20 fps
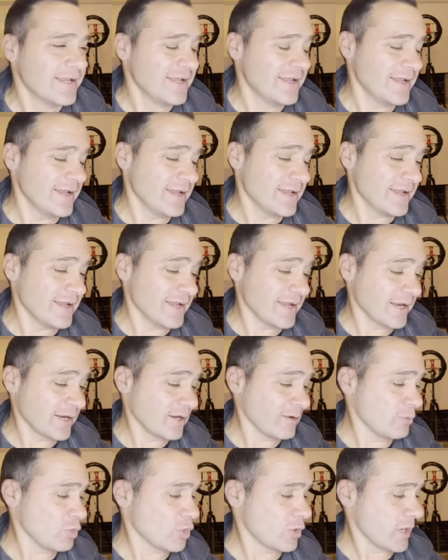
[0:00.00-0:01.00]
Eh,
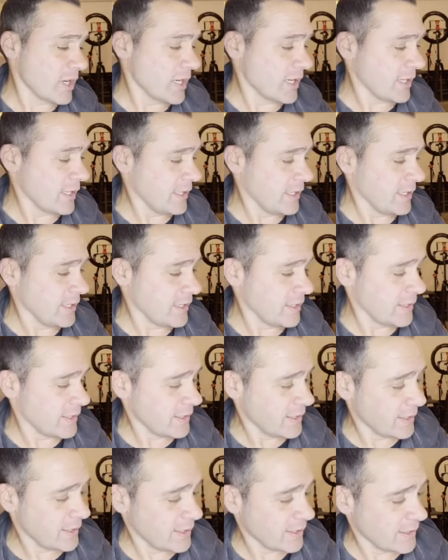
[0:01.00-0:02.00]
comunque,
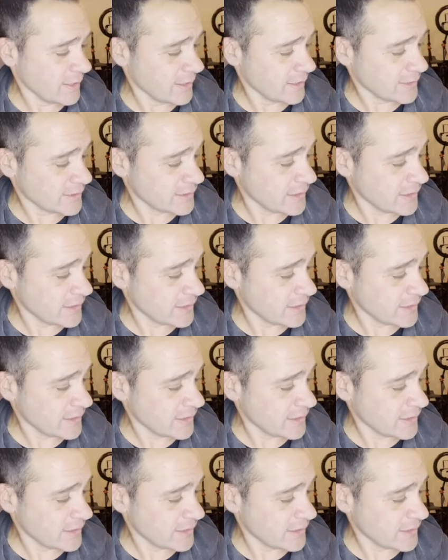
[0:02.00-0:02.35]
eh,